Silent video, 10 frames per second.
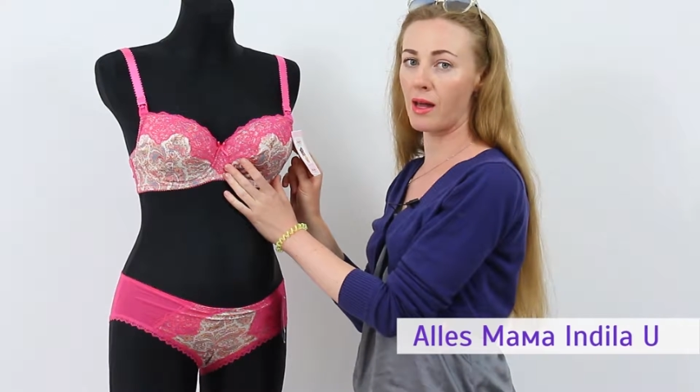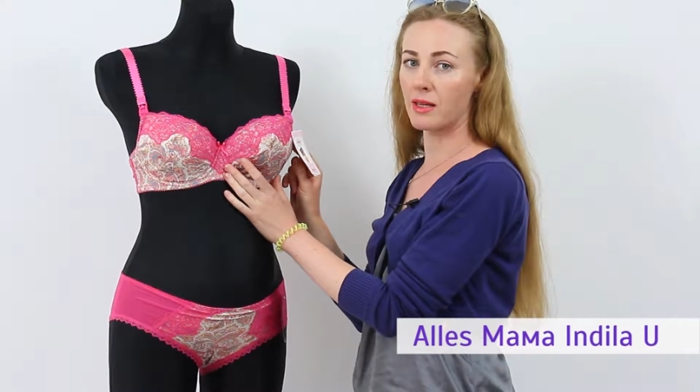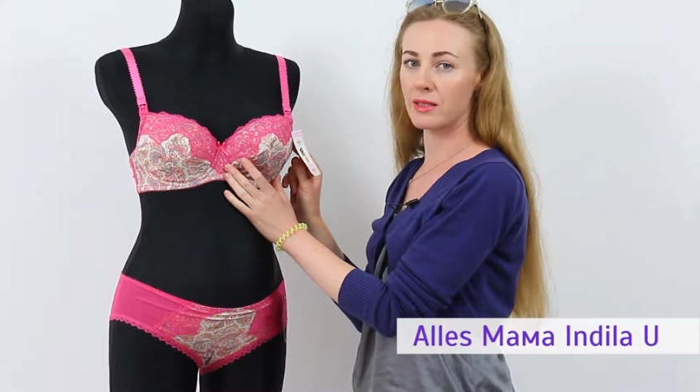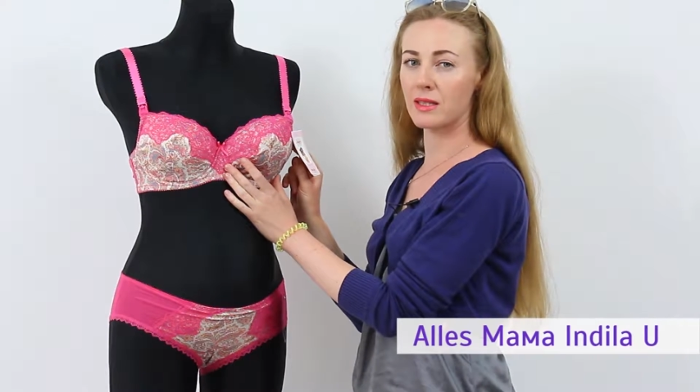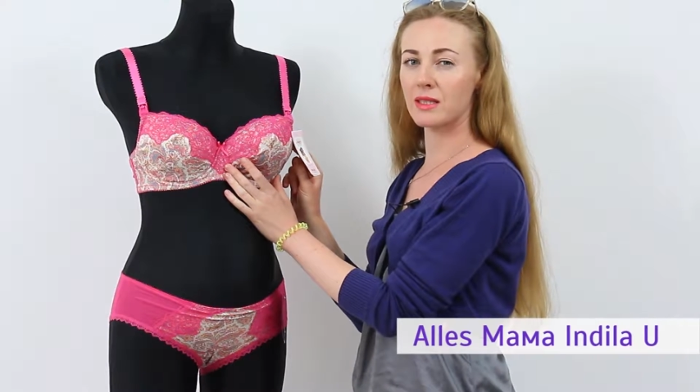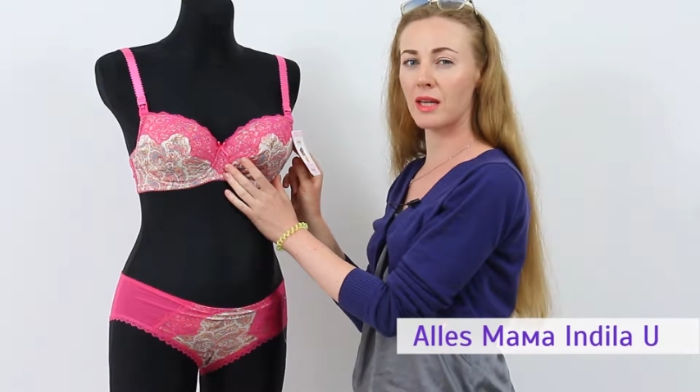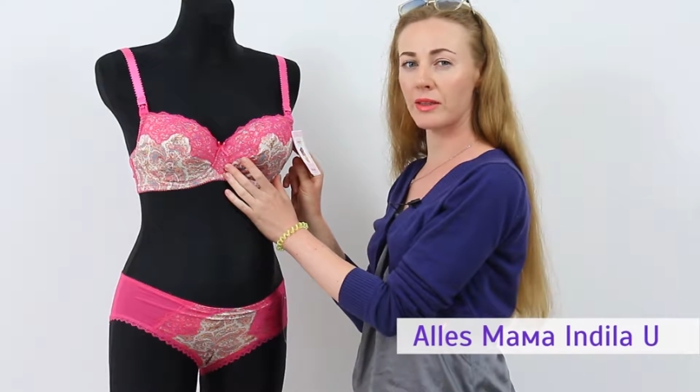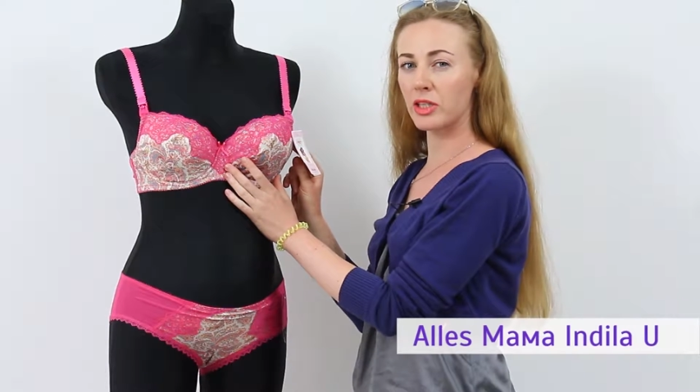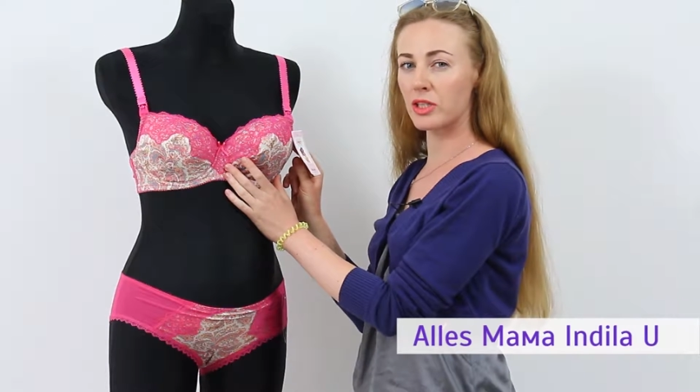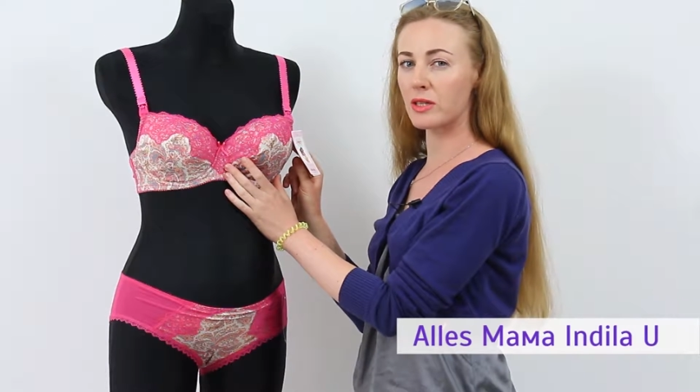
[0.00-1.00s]
Алис
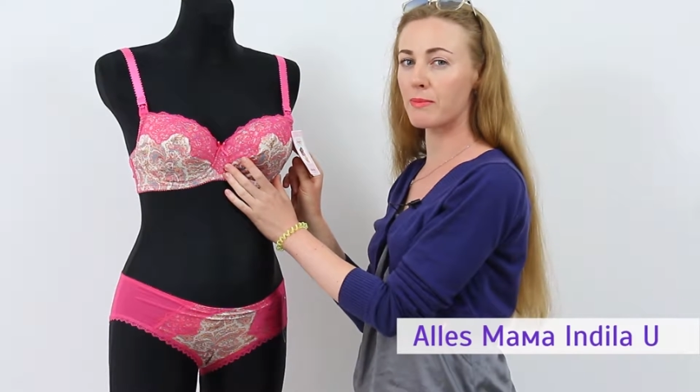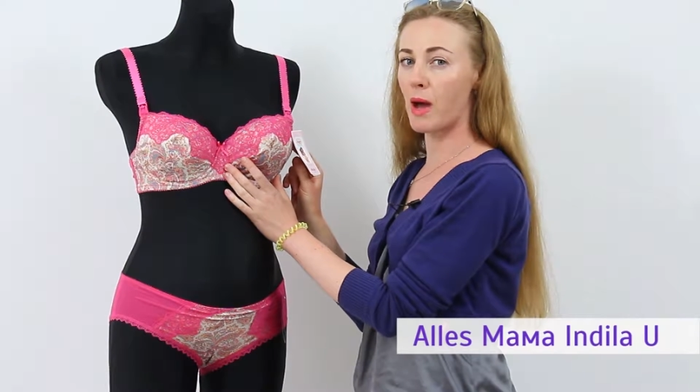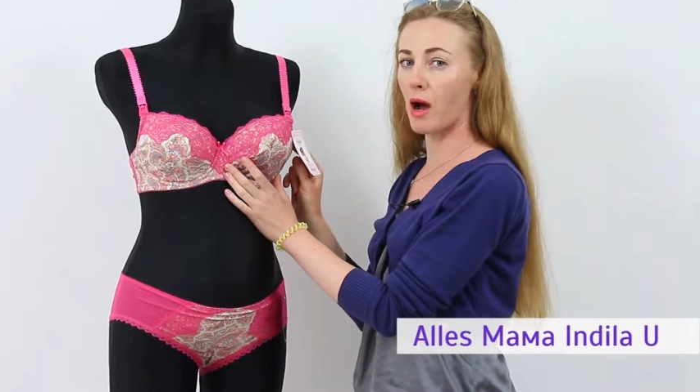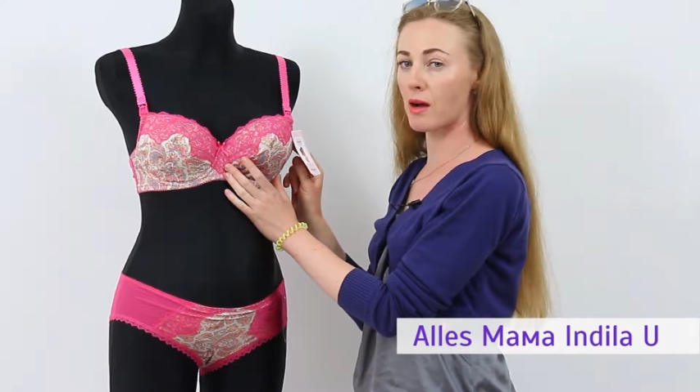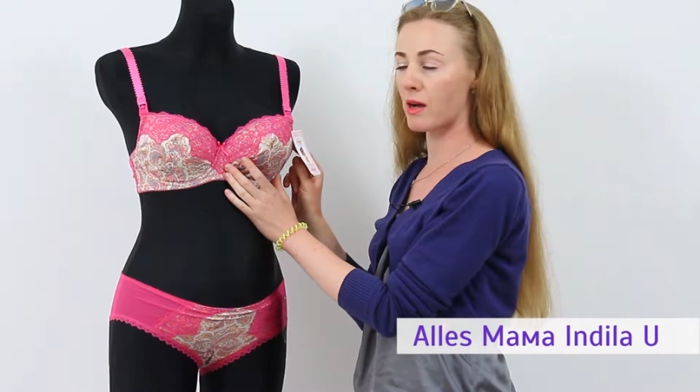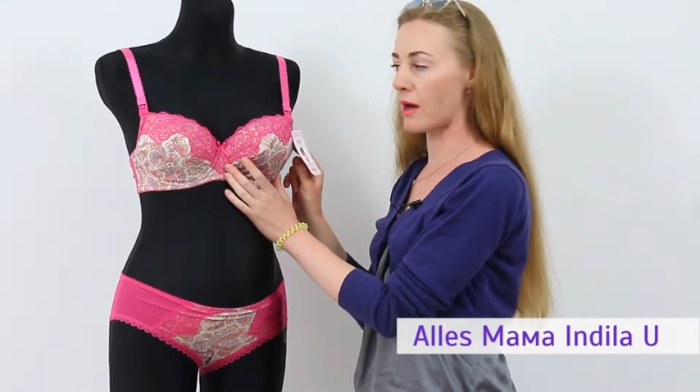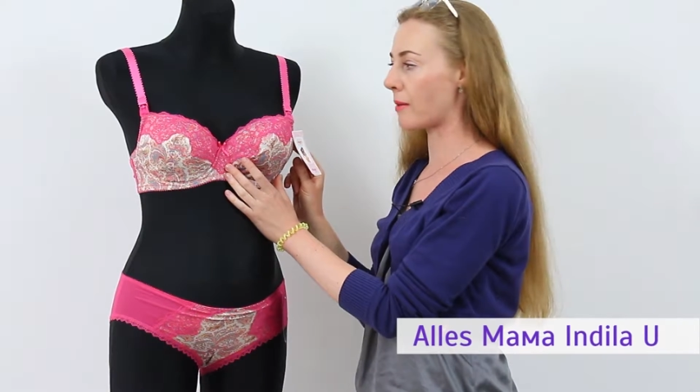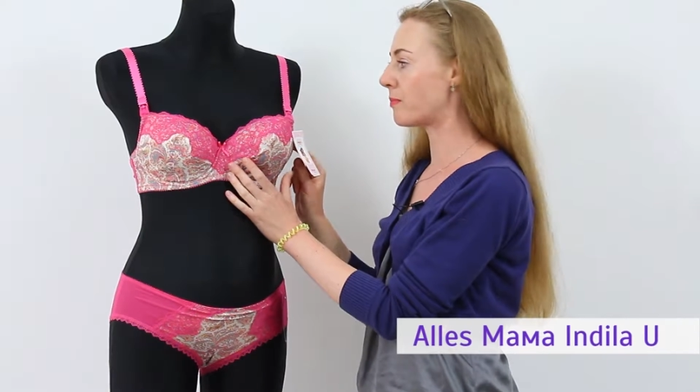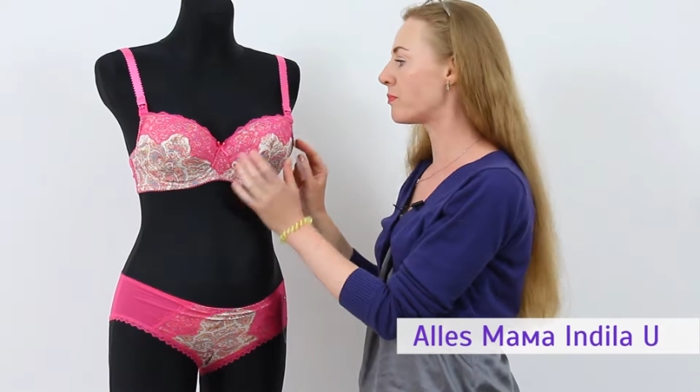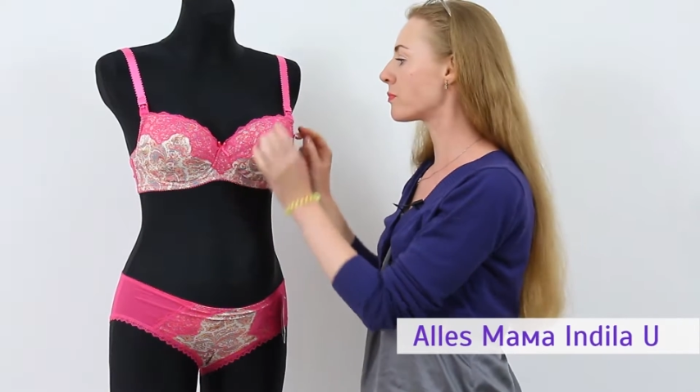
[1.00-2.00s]
достаточно
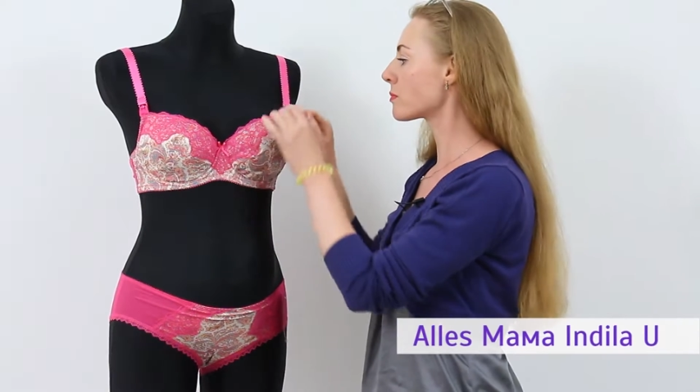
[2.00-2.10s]
мягкая.